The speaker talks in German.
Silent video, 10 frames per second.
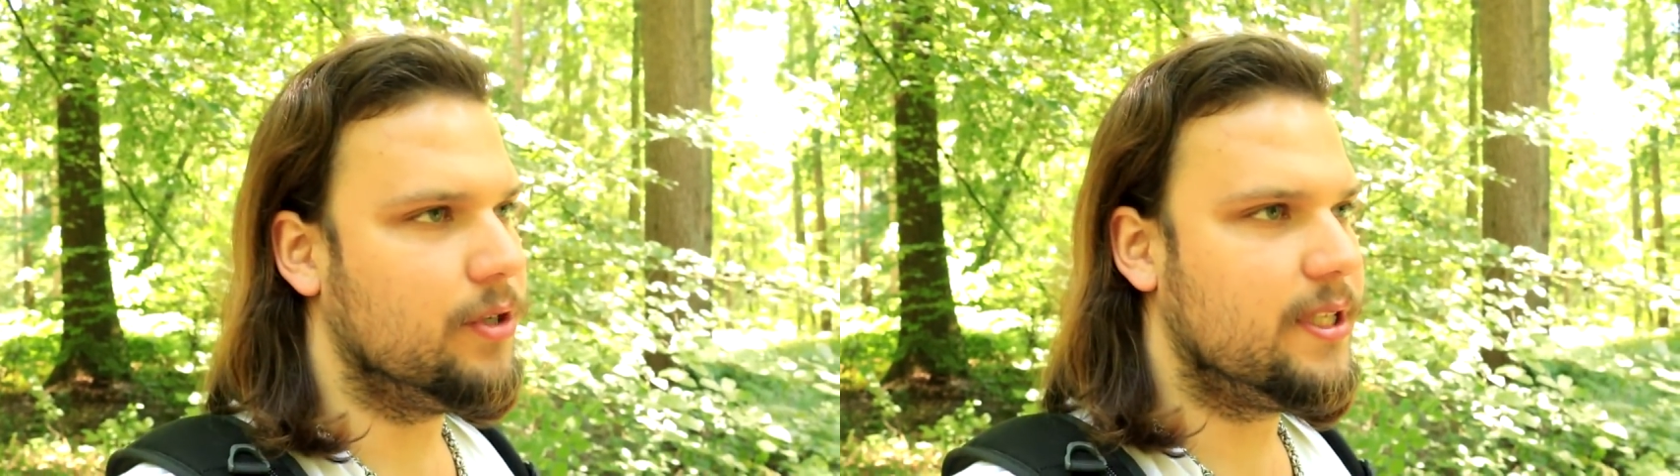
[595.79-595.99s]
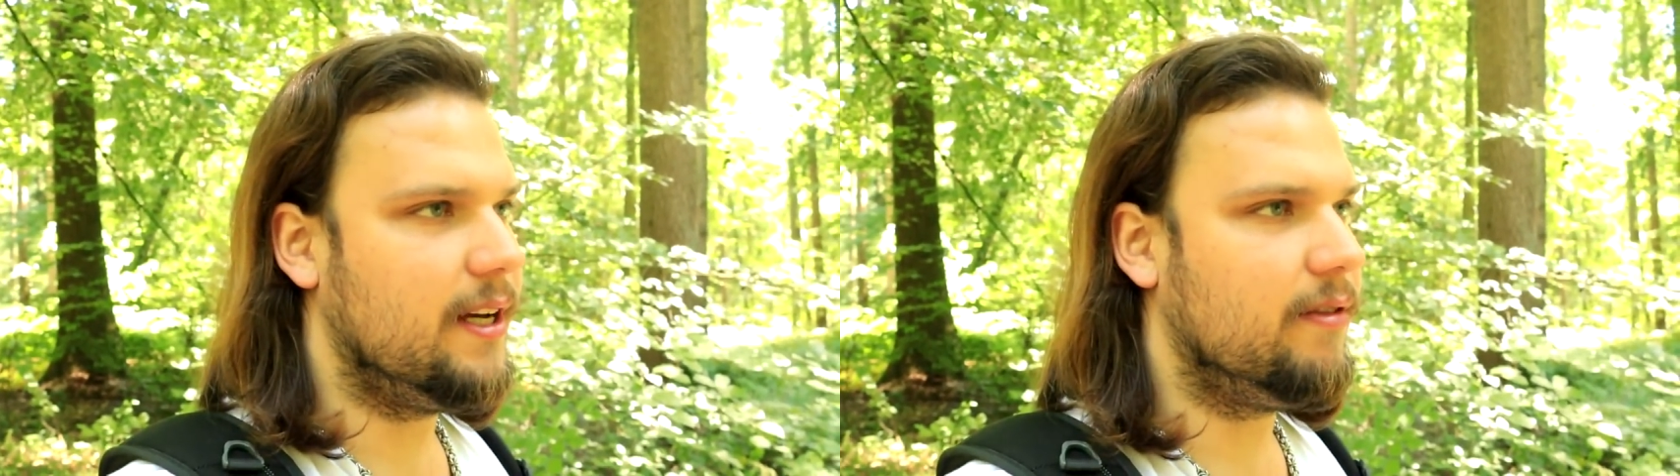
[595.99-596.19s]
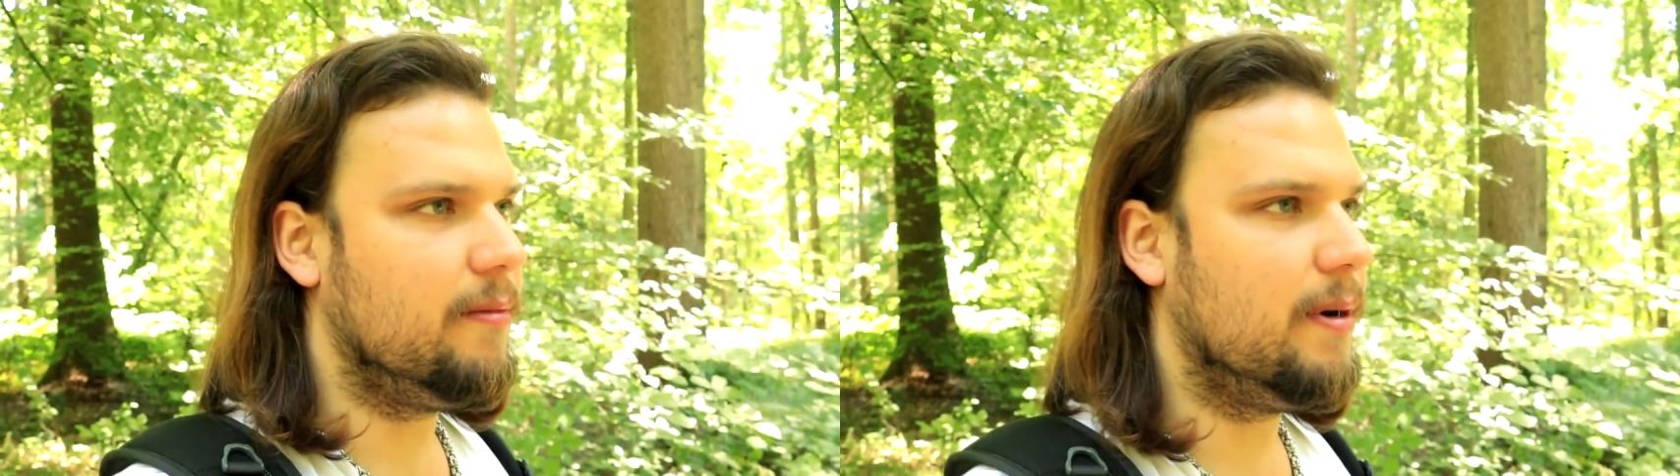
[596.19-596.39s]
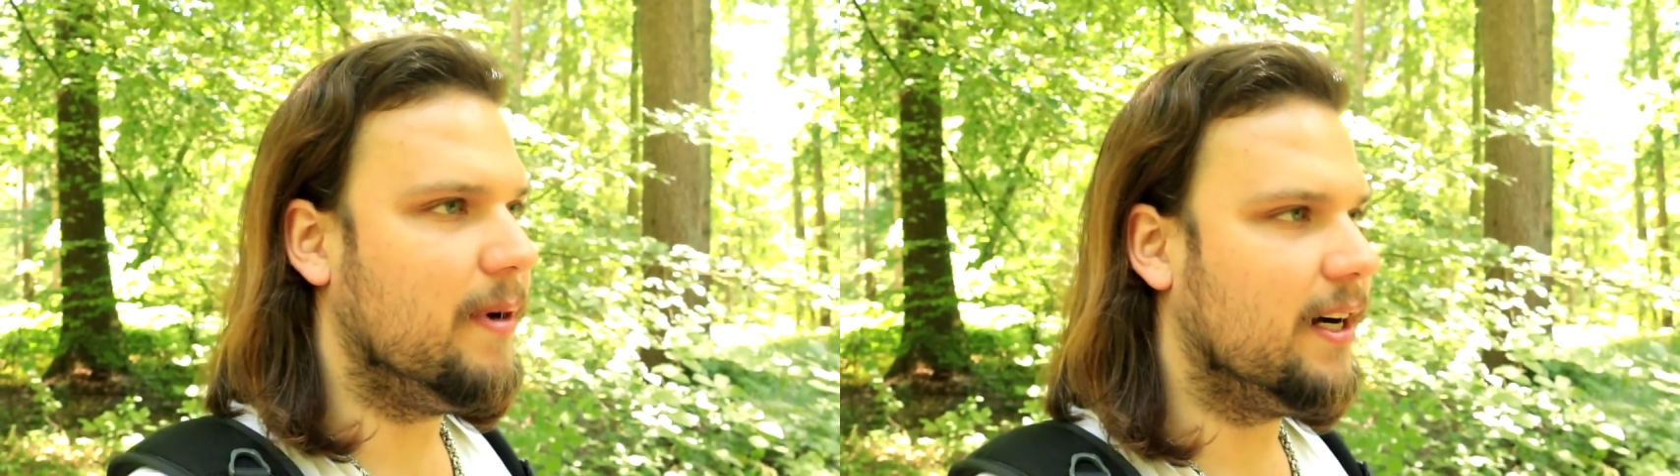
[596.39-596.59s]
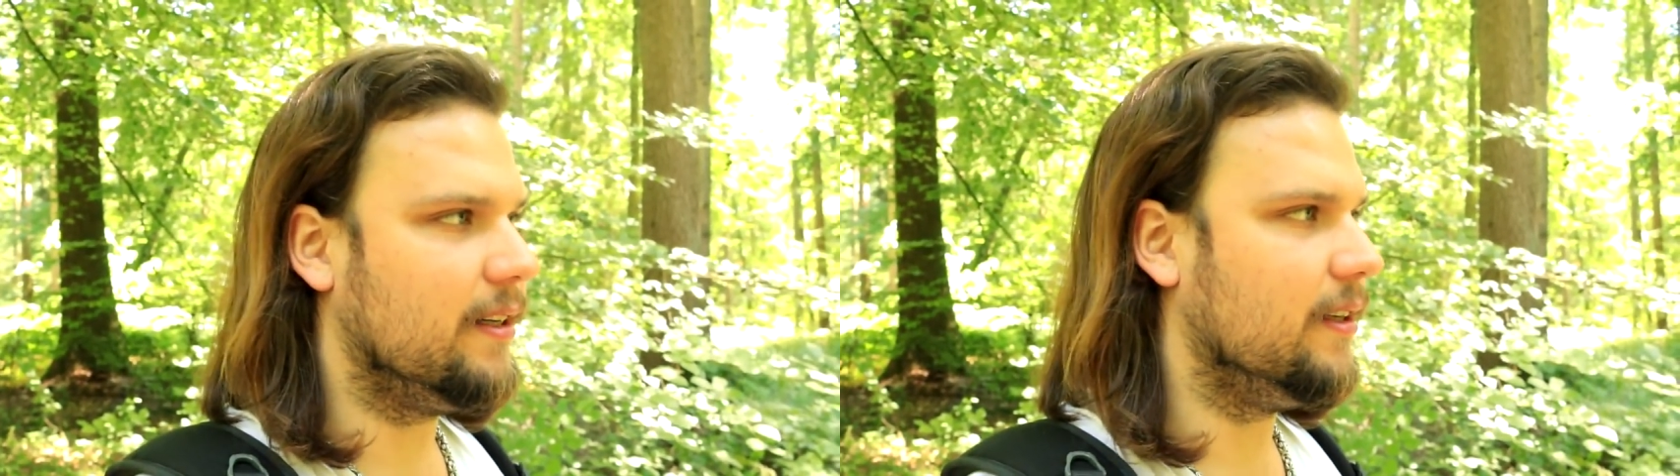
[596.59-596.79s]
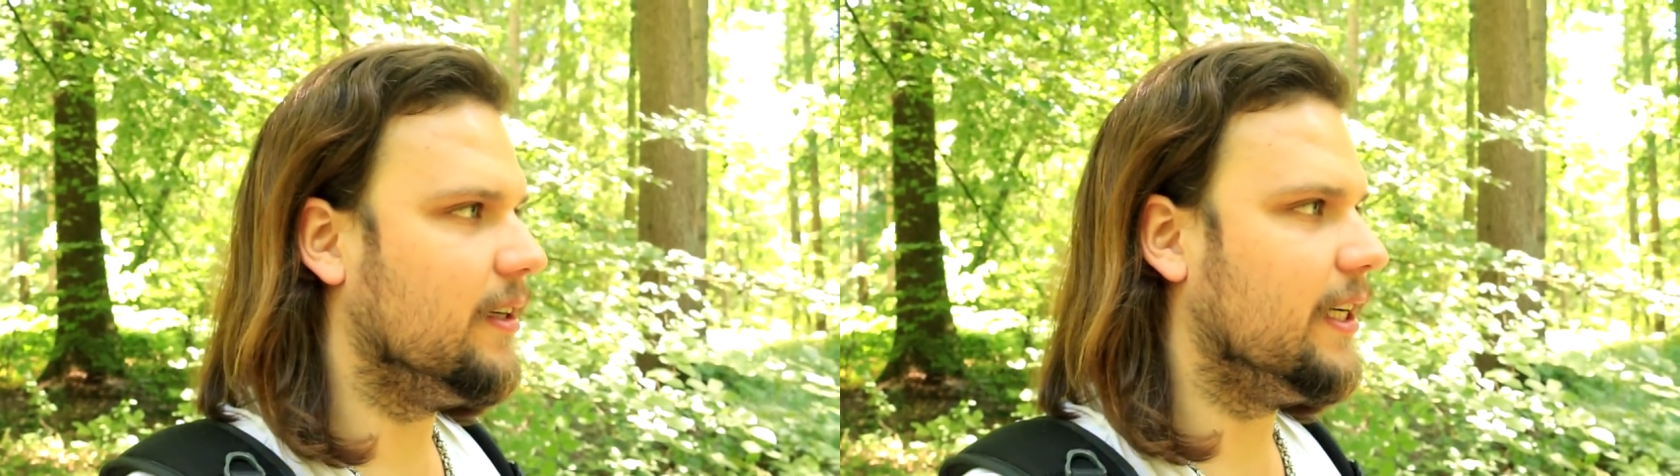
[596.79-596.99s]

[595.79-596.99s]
Müsst ihr einfach mal machen. Ja?